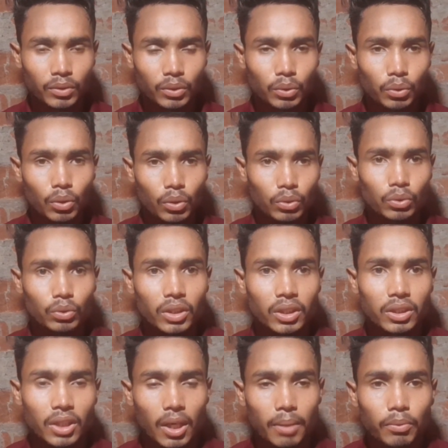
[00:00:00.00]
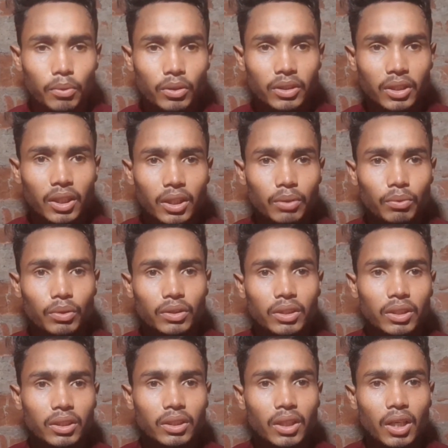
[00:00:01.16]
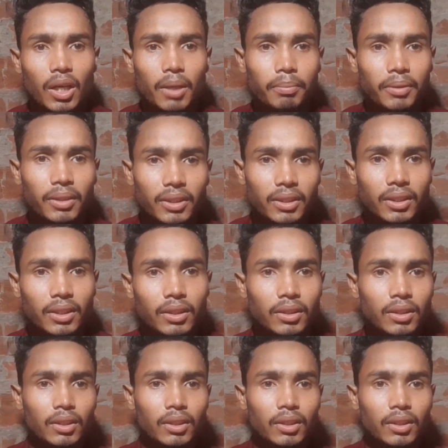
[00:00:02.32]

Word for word: तो जैसा आपको अच्छा लगे वैसे ही आप करिएगा